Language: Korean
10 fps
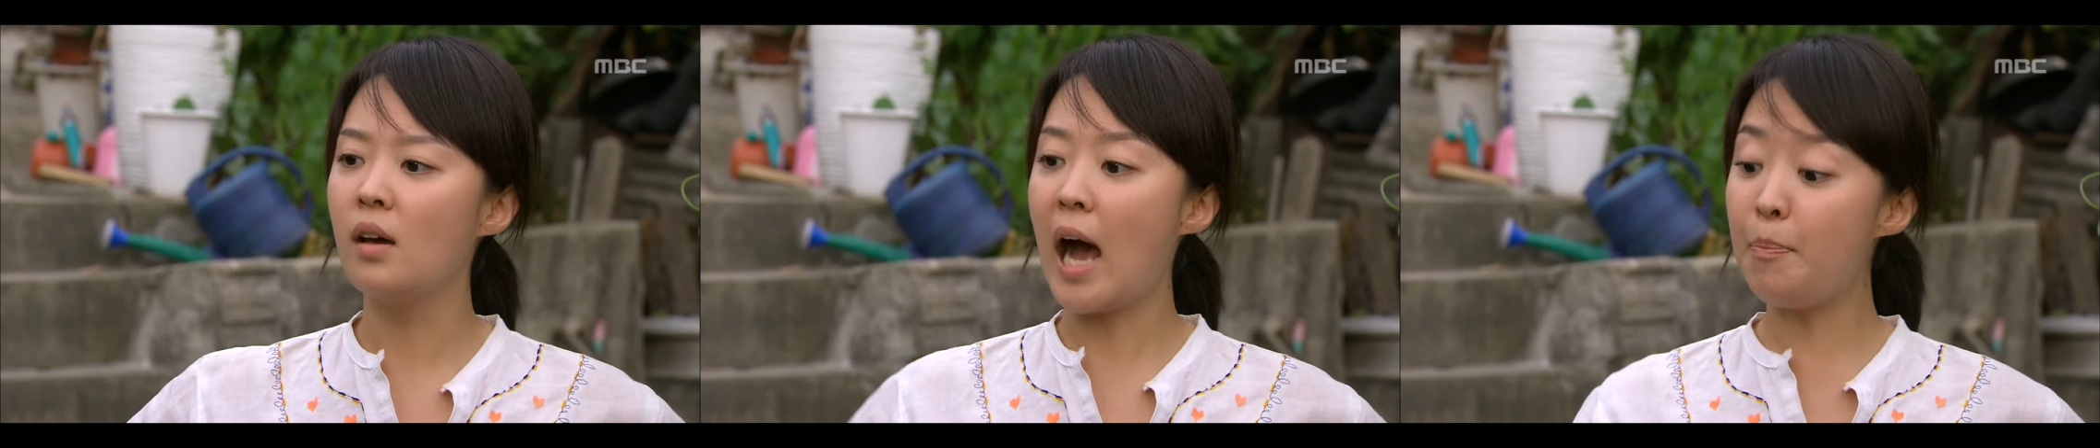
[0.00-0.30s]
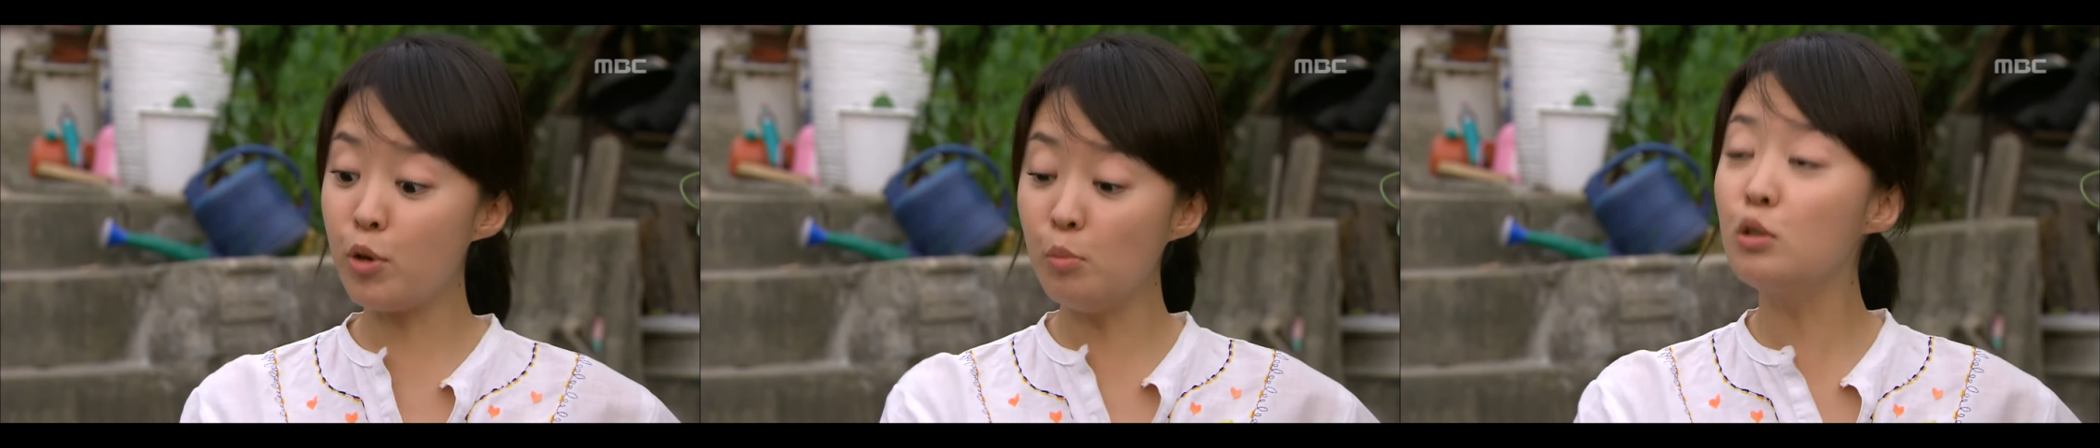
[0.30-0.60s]

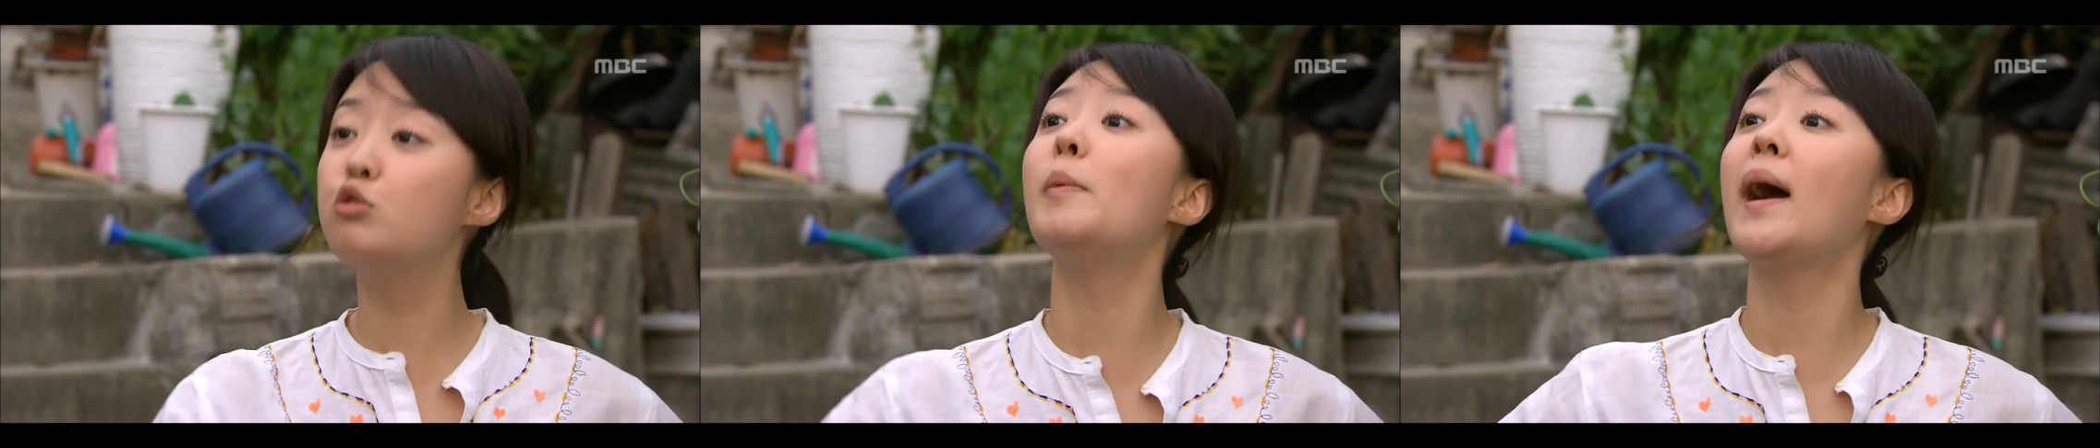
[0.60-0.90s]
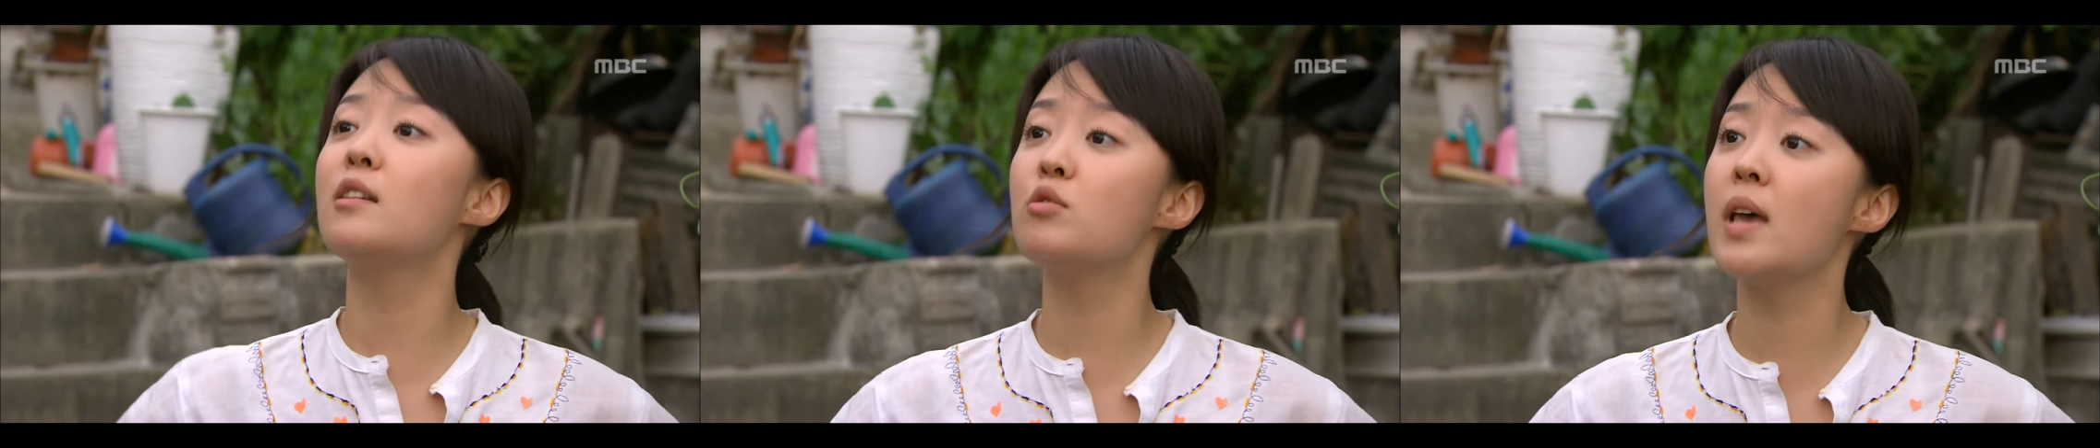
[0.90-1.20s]
앞으로 물 두
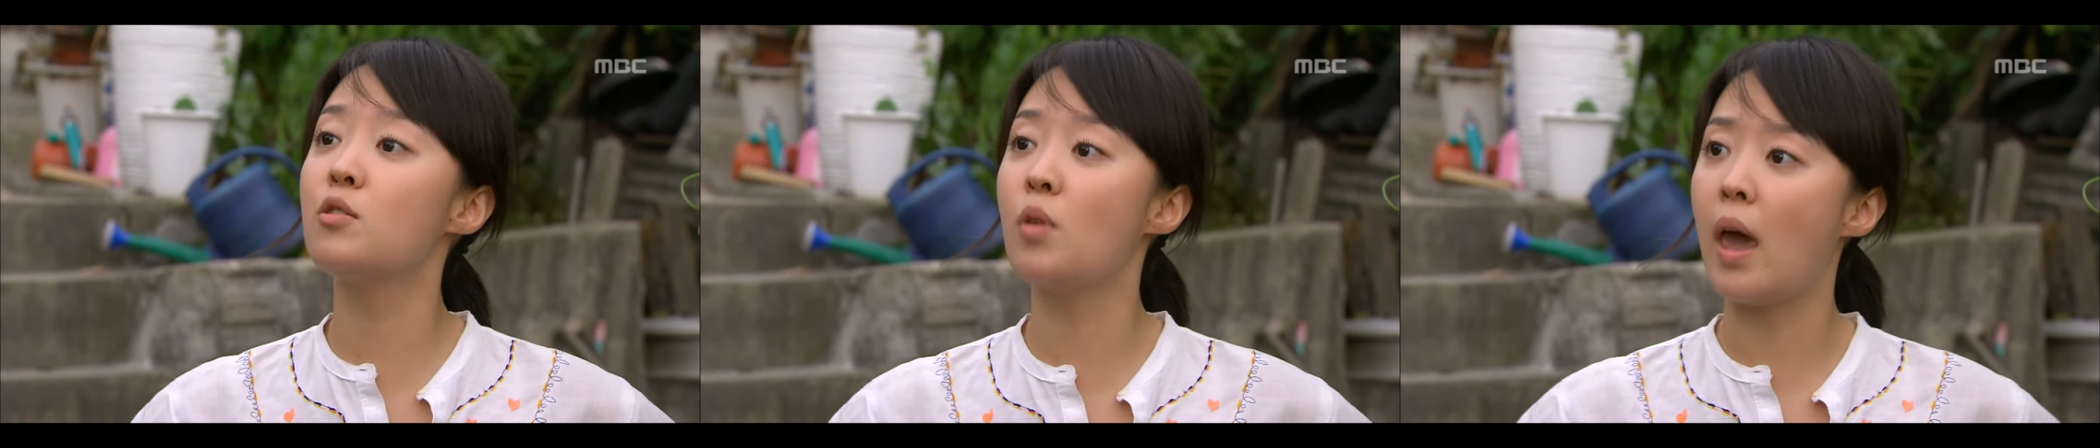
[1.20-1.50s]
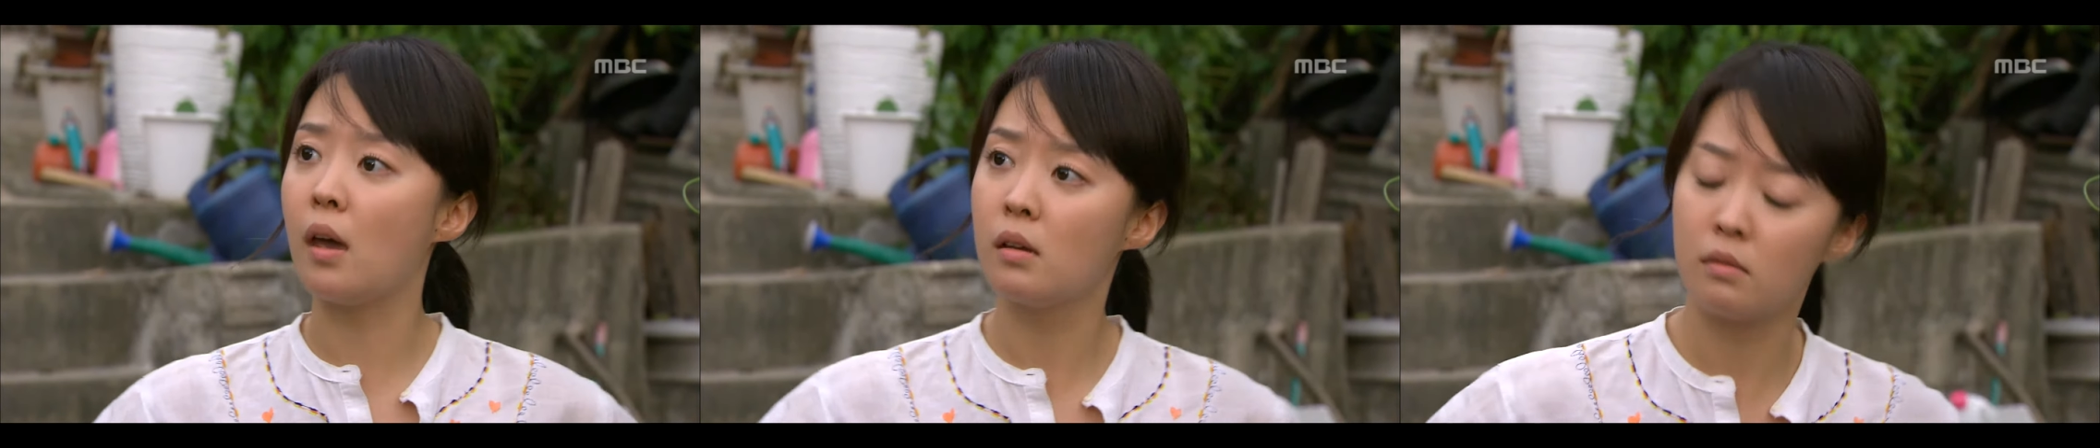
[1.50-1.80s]
바가지로 세수해.